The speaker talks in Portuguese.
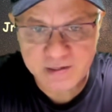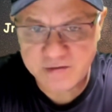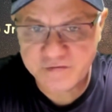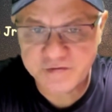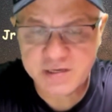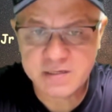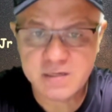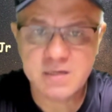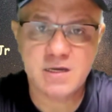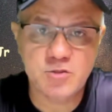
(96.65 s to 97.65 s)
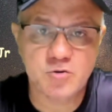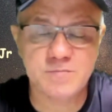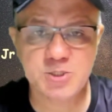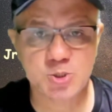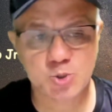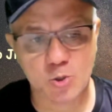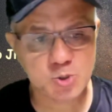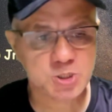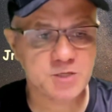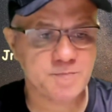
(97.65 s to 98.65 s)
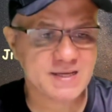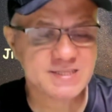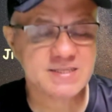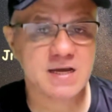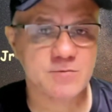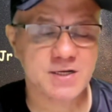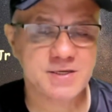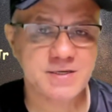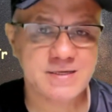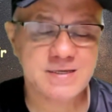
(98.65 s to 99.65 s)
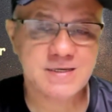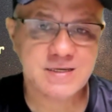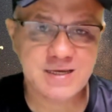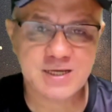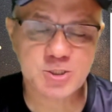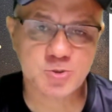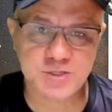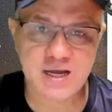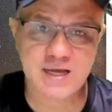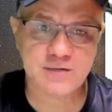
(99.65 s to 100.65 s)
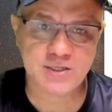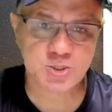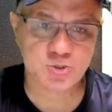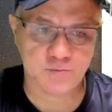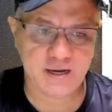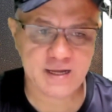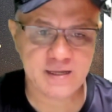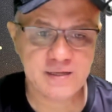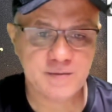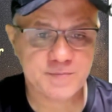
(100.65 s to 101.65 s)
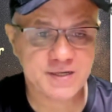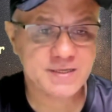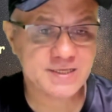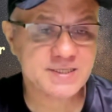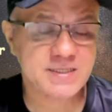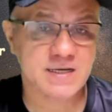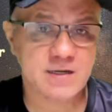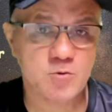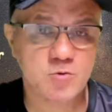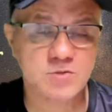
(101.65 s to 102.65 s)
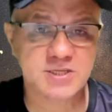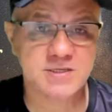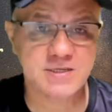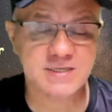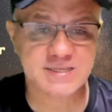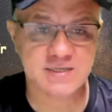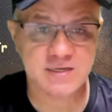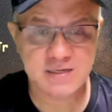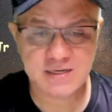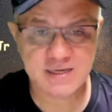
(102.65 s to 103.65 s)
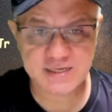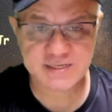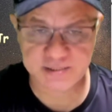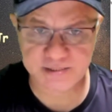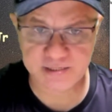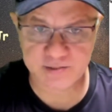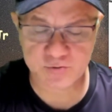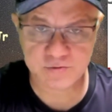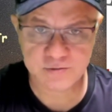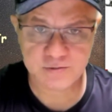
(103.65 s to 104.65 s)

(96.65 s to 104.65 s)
enfim, em nome de todos que passaram aqui e ajudaram a somar para que esse canal conseguisse esse intento.